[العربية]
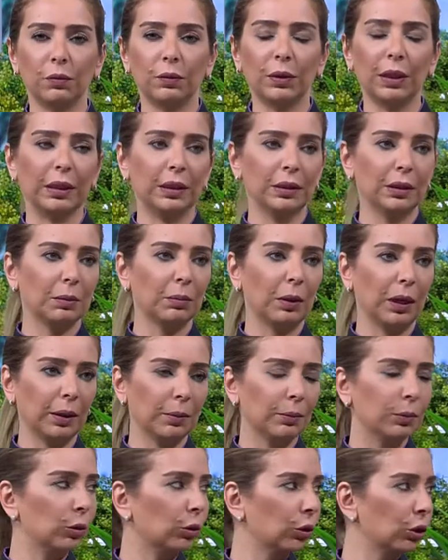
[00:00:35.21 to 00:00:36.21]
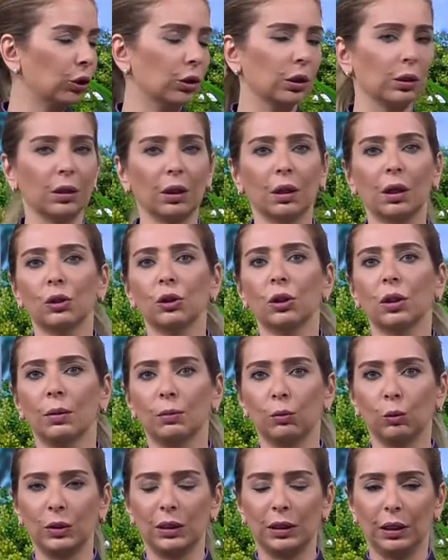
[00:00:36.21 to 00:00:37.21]
يعني كثير بحب انه نشتري طناجر اللي
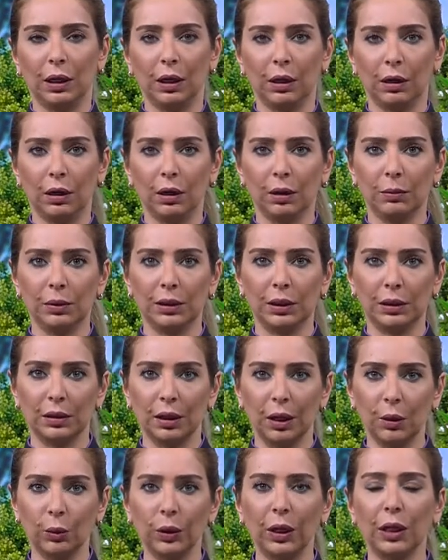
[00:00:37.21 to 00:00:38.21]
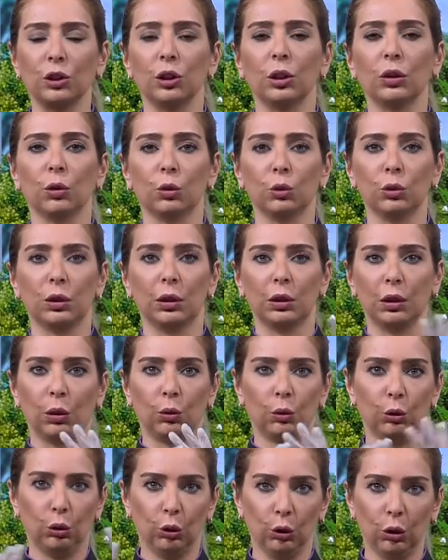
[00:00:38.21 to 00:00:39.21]
بتوزع الحراره بالتساوي عشان الرز يطلع
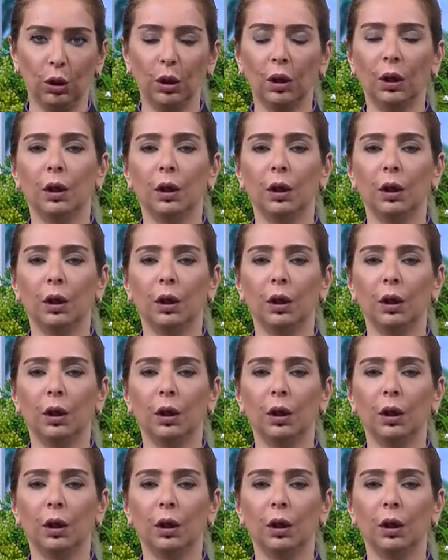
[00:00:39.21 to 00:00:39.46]
كله